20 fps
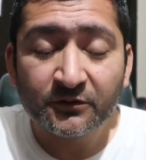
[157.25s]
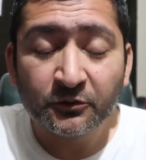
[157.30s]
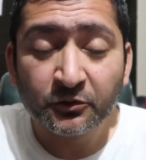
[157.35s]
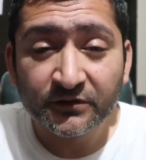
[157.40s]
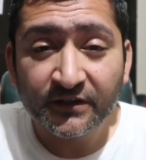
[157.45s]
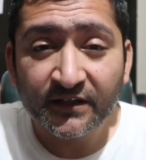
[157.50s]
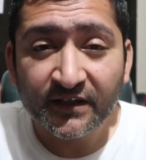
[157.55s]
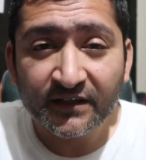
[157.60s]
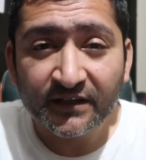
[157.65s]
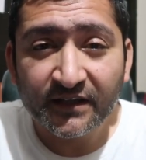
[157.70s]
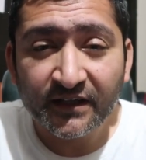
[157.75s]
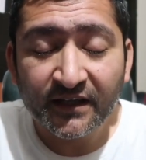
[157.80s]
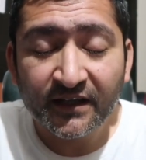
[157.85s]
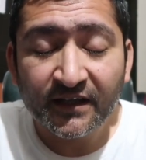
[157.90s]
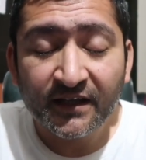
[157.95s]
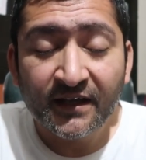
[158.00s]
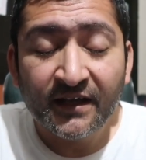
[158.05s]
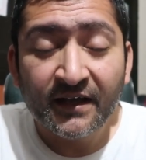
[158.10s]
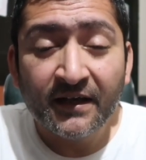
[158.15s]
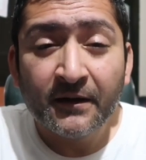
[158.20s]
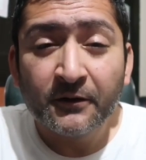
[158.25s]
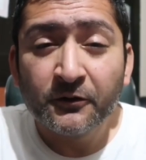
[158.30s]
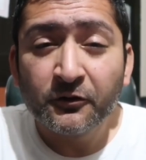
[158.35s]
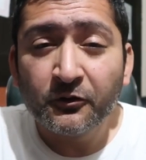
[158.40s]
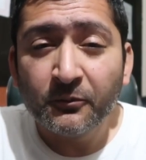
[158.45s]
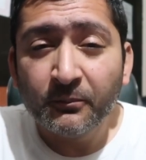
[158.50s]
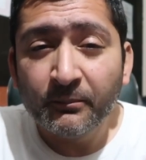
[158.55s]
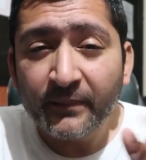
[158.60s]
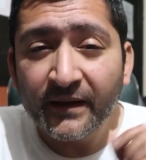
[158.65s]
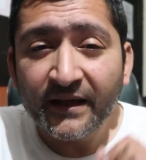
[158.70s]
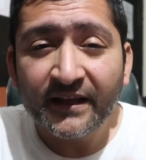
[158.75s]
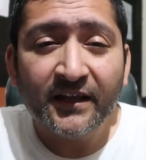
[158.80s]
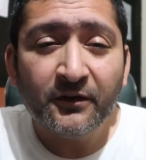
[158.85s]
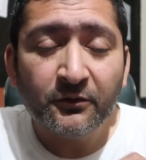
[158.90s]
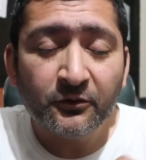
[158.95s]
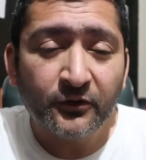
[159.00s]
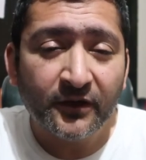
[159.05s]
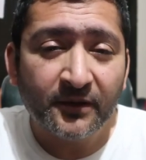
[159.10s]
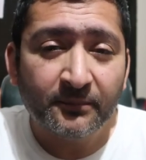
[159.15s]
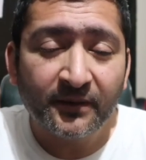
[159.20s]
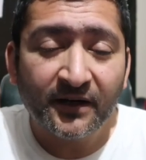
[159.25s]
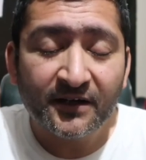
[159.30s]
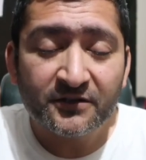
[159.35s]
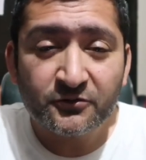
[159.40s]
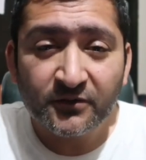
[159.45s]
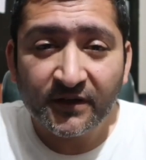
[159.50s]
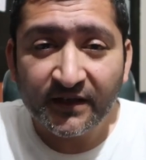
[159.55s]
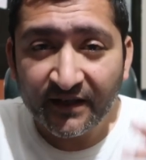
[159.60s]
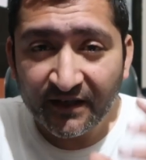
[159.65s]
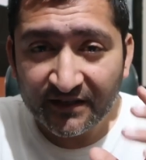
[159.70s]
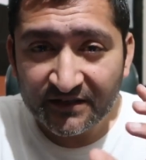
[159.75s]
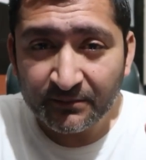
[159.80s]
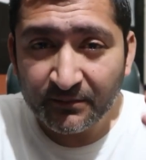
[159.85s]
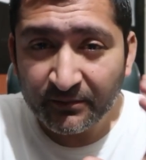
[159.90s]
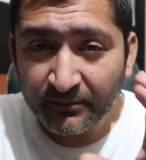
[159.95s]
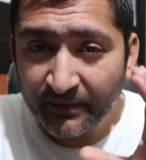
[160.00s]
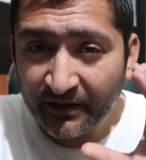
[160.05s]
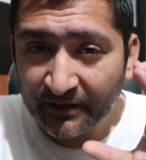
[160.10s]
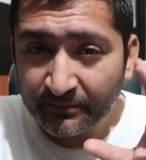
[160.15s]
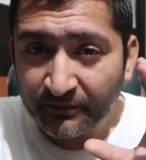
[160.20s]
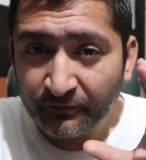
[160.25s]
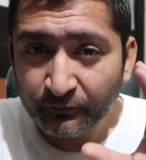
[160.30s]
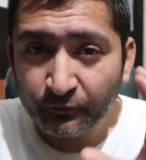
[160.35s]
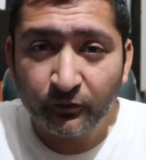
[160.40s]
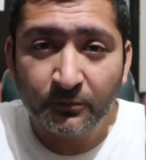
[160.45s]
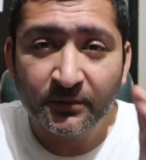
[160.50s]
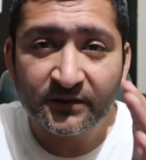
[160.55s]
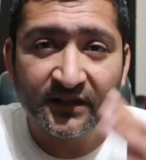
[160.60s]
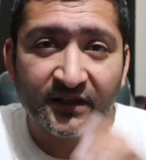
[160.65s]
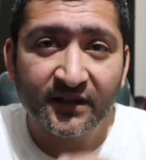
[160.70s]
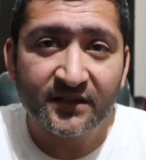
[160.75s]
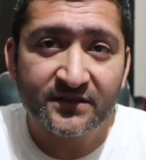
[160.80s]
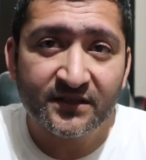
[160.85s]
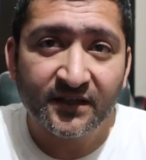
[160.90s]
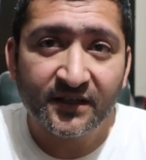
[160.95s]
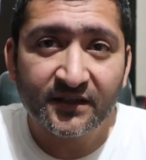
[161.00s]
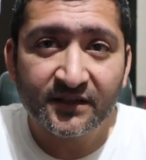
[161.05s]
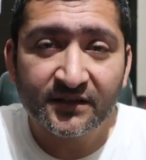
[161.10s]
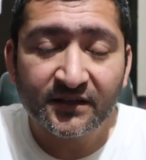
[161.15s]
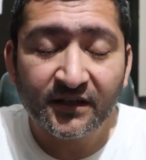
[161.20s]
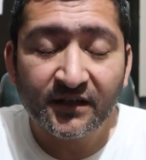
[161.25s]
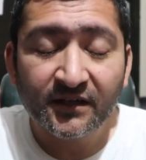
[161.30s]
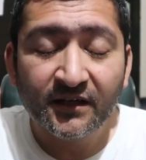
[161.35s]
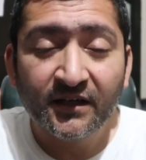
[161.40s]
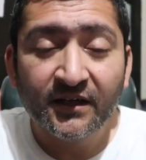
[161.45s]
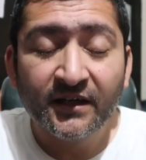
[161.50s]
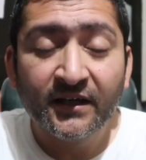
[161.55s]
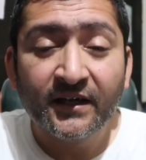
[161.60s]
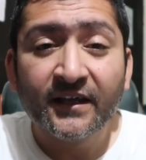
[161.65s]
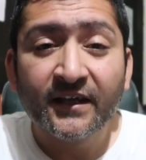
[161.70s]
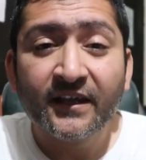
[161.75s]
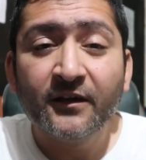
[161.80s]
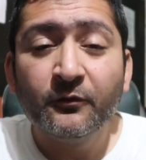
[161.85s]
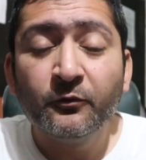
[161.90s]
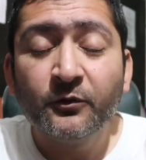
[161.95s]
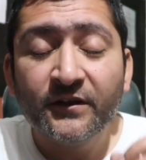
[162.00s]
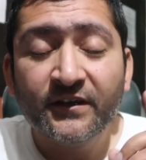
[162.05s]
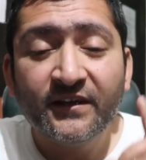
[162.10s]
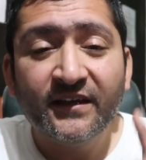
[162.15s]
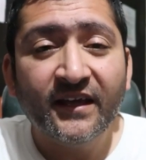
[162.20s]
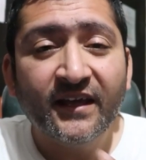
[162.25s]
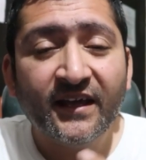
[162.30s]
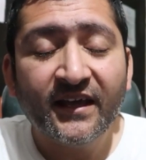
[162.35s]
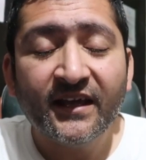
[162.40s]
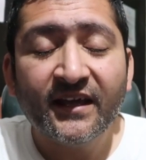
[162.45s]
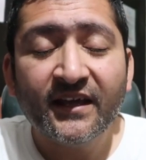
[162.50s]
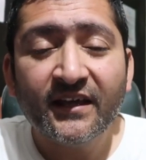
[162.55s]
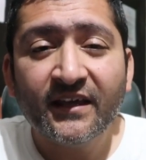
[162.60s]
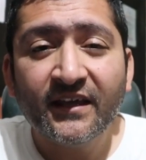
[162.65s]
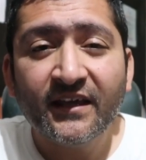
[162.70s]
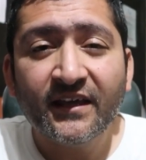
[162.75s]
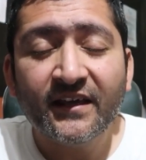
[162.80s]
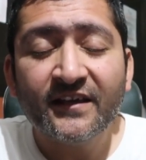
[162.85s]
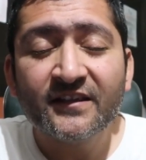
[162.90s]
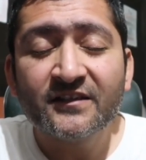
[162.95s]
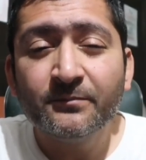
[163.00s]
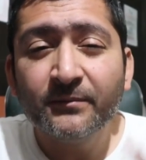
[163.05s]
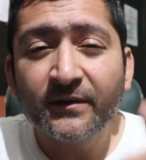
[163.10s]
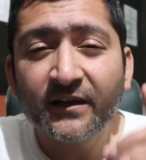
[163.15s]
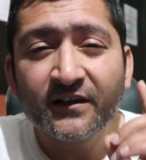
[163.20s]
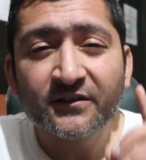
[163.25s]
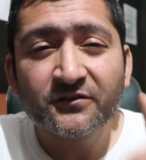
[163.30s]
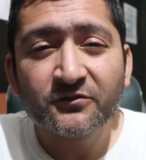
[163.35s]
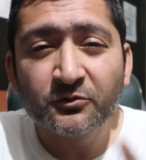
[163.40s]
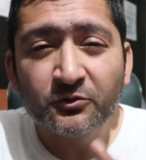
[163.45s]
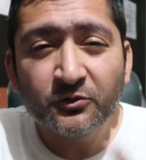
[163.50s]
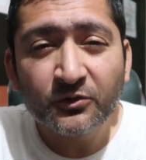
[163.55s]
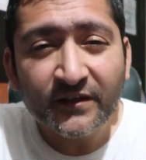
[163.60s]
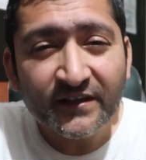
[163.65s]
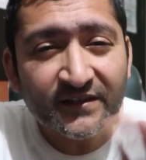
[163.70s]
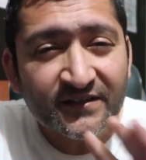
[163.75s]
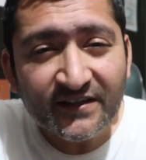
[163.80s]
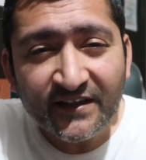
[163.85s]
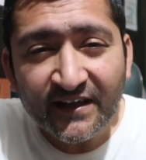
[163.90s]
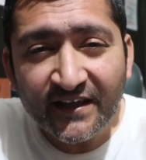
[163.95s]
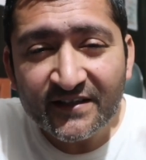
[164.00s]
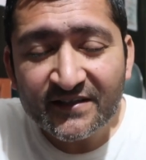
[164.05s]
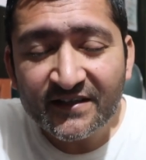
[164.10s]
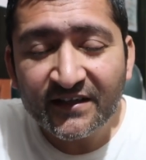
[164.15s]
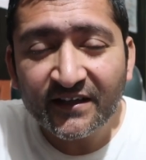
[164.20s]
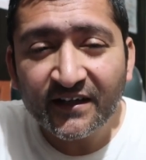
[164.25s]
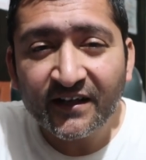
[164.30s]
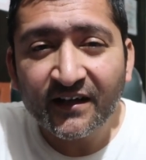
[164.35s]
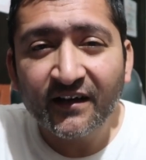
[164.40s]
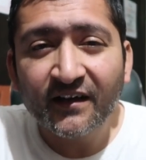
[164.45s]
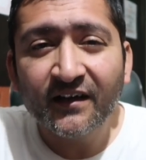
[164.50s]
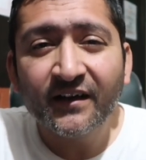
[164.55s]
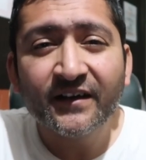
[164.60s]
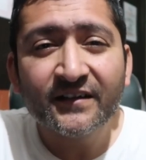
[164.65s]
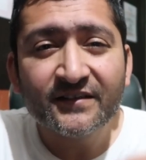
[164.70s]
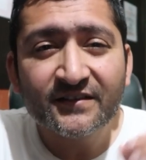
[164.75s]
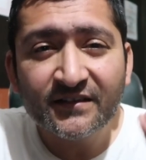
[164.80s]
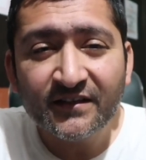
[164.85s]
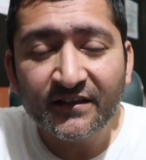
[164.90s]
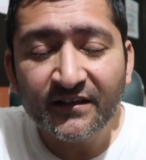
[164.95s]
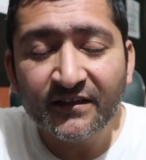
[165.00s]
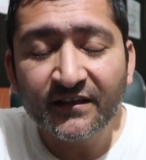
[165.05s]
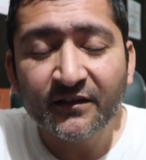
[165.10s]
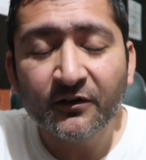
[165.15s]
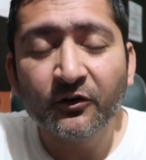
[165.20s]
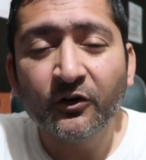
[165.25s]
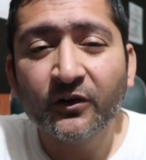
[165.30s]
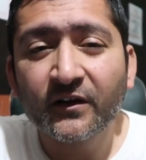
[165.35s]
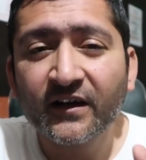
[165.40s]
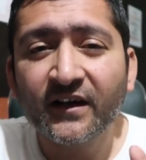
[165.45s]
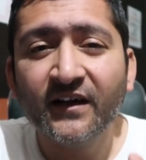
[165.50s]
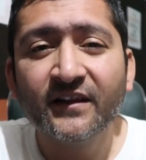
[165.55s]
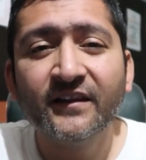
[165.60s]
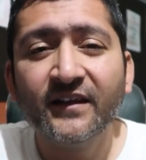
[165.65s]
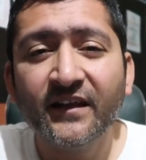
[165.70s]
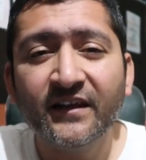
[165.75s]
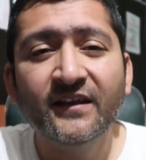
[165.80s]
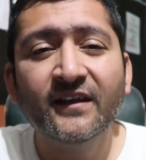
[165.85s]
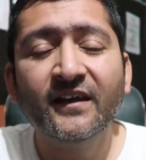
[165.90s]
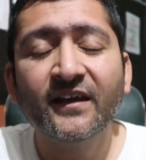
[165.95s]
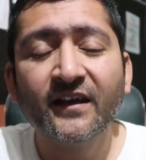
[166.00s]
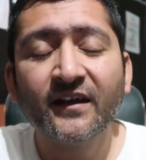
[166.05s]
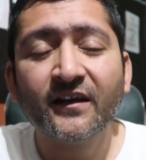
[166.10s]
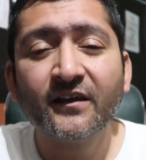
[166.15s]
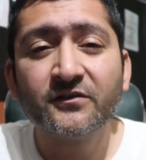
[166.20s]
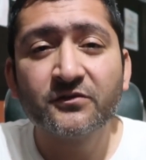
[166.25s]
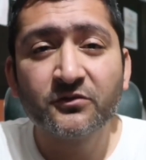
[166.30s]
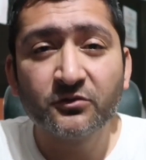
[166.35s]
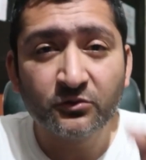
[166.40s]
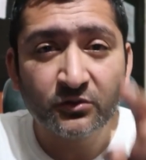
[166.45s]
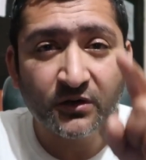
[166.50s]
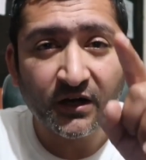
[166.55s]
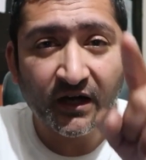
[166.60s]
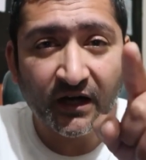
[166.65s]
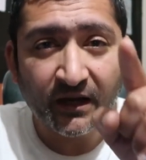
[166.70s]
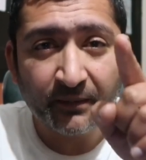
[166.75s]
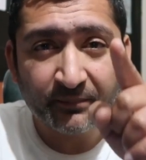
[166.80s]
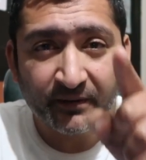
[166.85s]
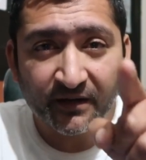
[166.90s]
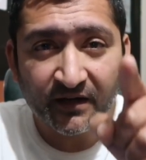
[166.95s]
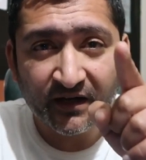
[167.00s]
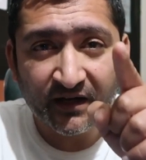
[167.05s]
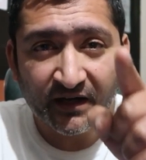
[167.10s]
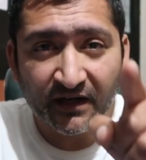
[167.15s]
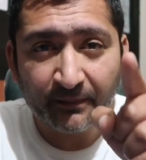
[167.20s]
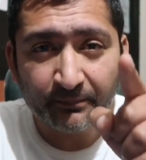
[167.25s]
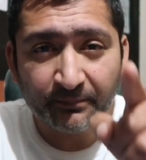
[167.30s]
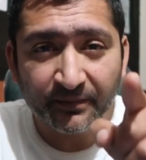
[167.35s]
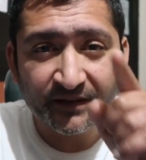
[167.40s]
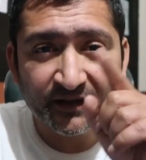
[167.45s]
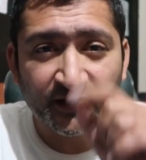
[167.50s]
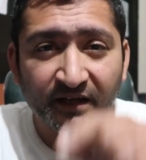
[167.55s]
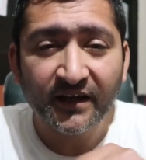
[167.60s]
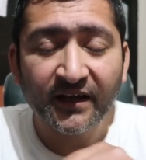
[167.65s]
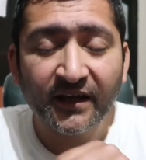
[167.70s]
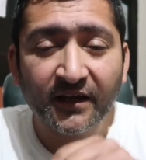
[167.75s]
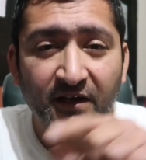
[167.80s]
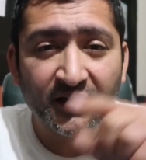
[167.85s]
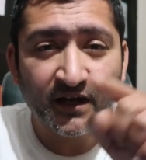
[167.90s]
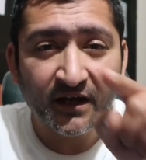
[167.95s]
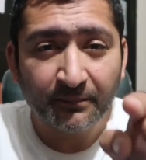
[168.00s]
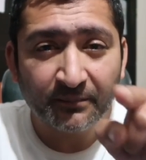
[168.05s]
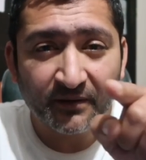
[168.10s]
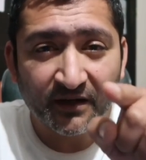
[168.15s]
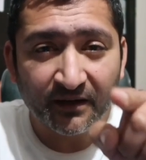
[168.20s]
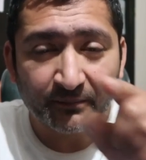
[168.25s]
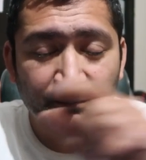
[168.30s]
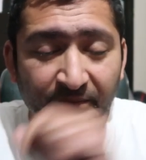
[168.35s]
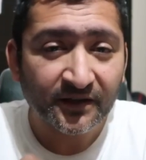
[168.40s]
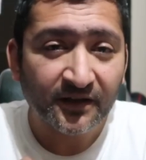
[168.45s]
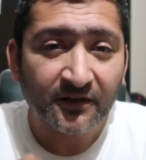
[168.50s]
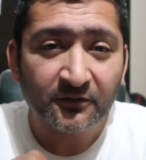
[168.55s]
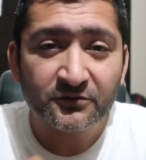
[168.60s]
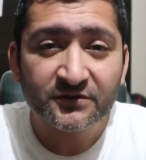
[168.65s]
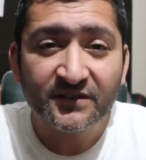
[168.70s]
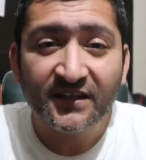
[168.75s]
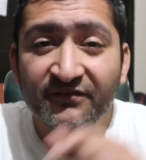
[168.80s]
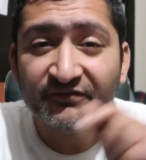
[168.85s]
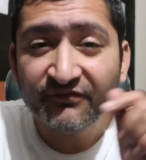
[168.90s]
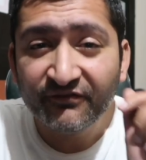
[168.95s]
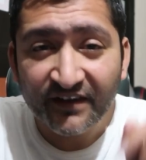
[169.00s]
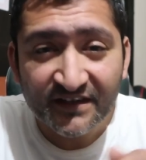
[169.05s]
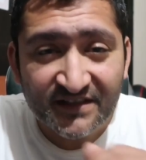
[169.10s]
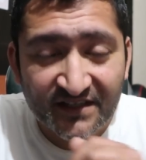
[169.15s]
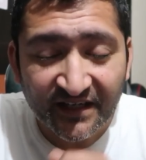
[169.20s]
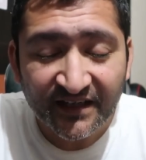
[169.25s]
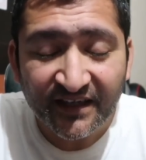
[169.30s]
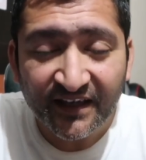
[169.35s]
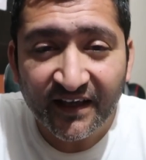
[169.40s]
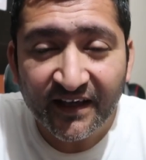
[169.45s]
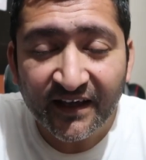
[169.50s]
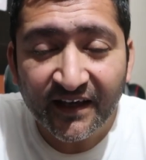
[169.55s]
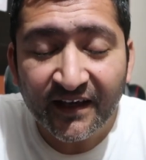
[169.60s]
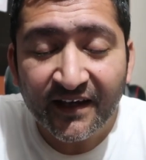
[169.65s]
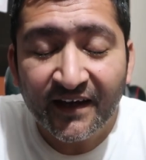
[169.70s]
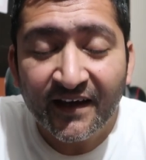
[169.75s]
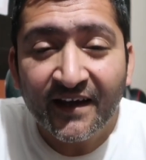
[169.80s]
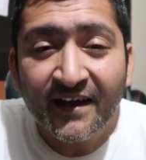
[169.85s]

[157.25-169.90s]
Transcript: होते रहते हैं तो मैंने उनको एक बात जो कही असल में बाद में वो बताना चाह रहा था कि वो ये है कि इसमें कसूर किसी एजेंट का किसी और का नहीं है कसूर आपका अपना है आपका अपना उसकी वजह क्या है